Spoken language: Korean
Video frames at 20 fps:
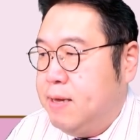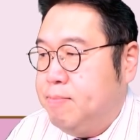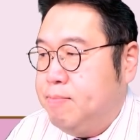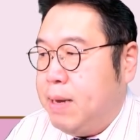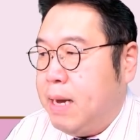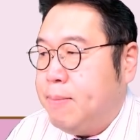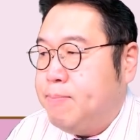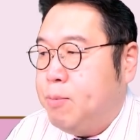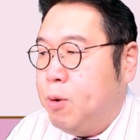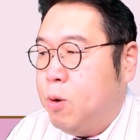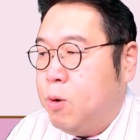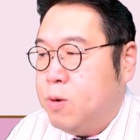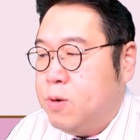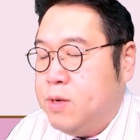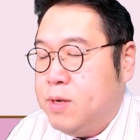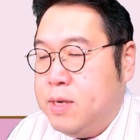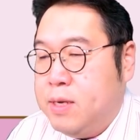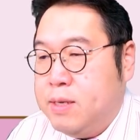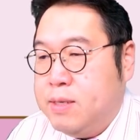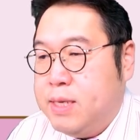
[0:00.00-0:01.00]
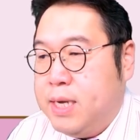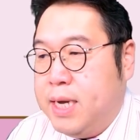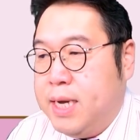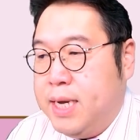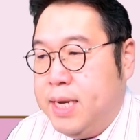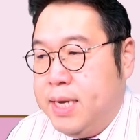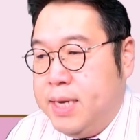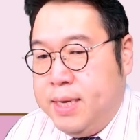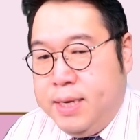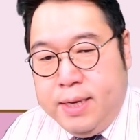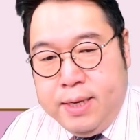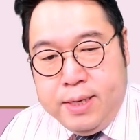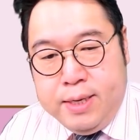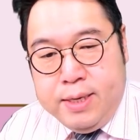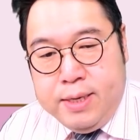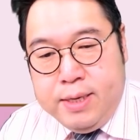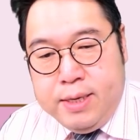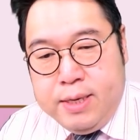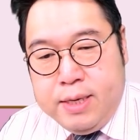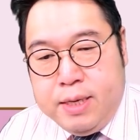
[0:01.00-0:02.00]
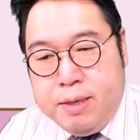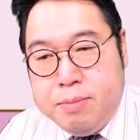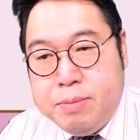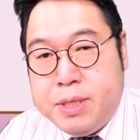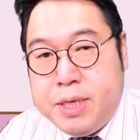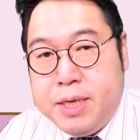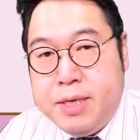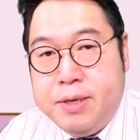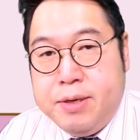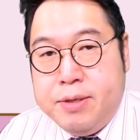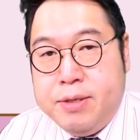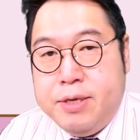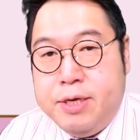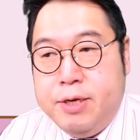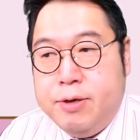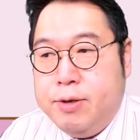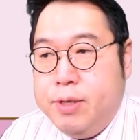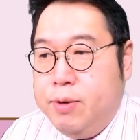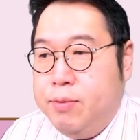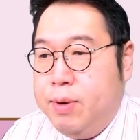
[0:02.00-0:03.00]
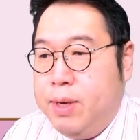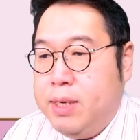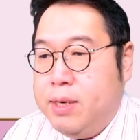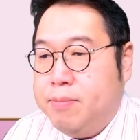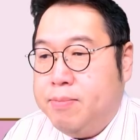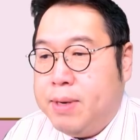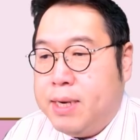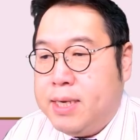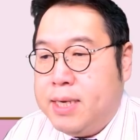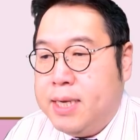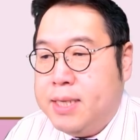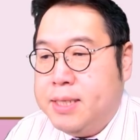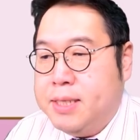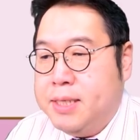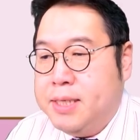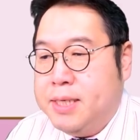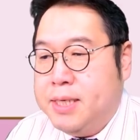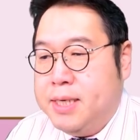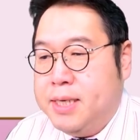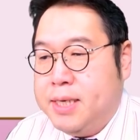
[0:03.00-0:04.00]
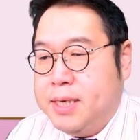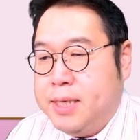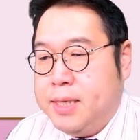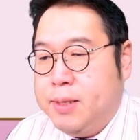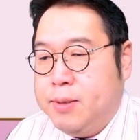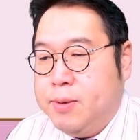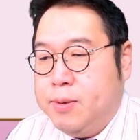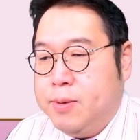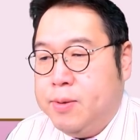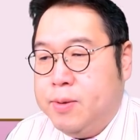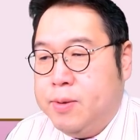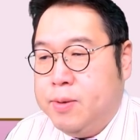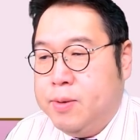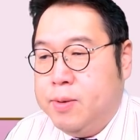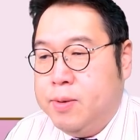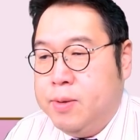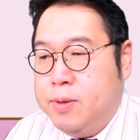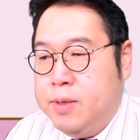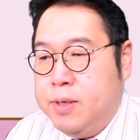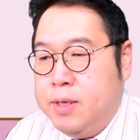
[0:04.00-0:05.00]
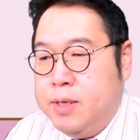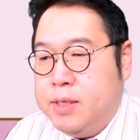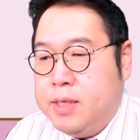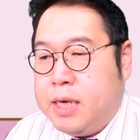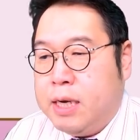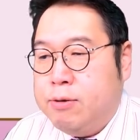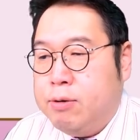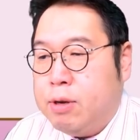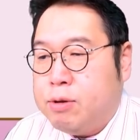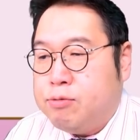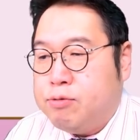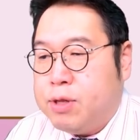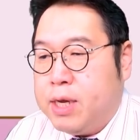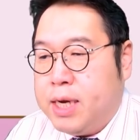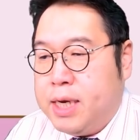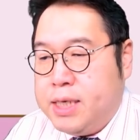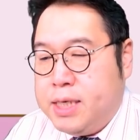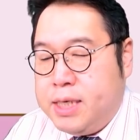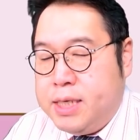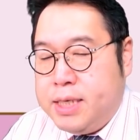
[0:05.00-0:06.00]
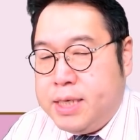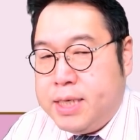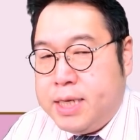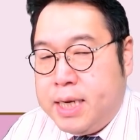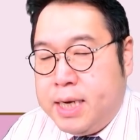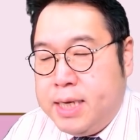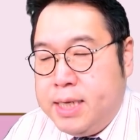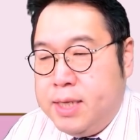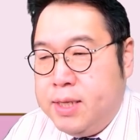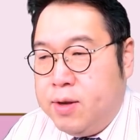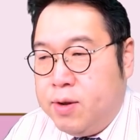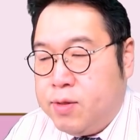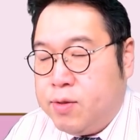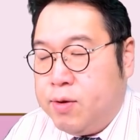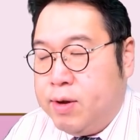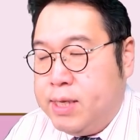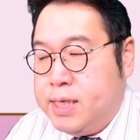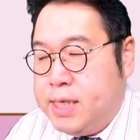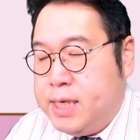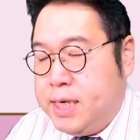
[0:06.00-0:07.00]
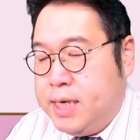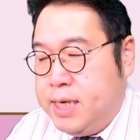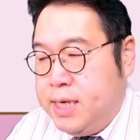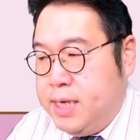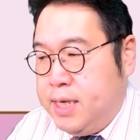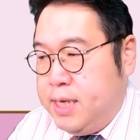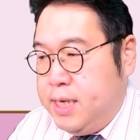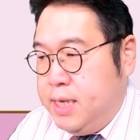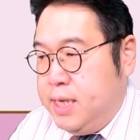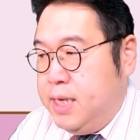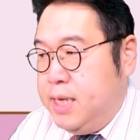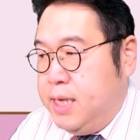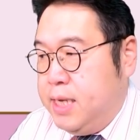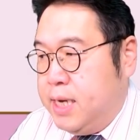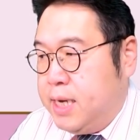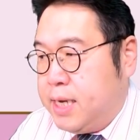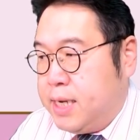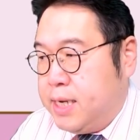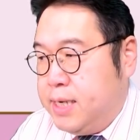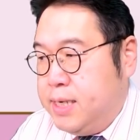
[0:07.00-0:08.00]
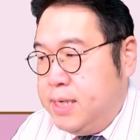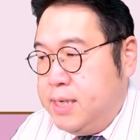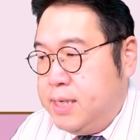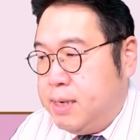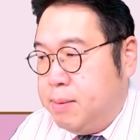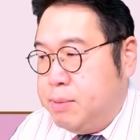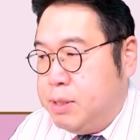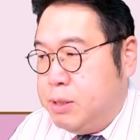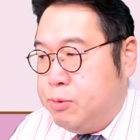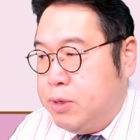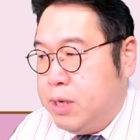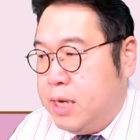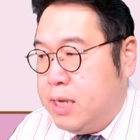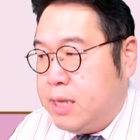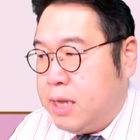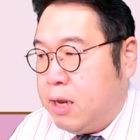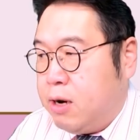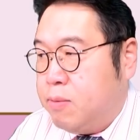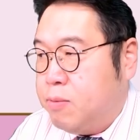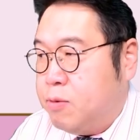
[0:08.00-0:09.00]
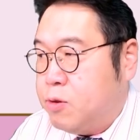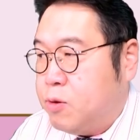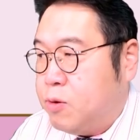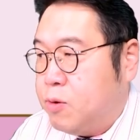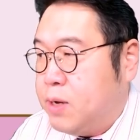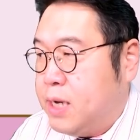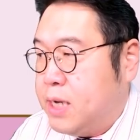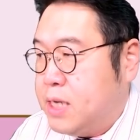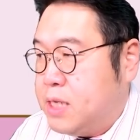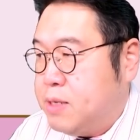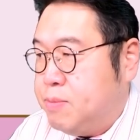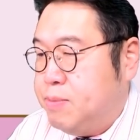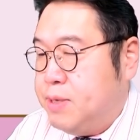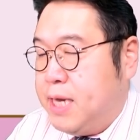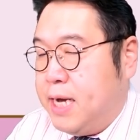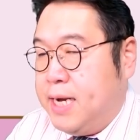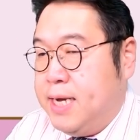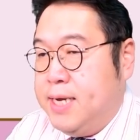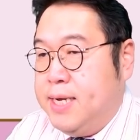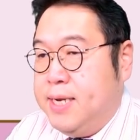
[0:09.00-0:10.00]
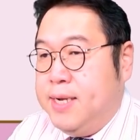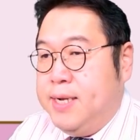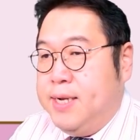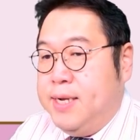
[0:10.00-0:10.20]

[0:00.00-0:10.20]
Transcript: 팩폭. 네. 김세현 의원이 왜 이런 말을 했는지 그리고 자유한국당의 실상은 어떠한지 이 이야기를 잠시 후에 다뤄보도록 하겠습니다.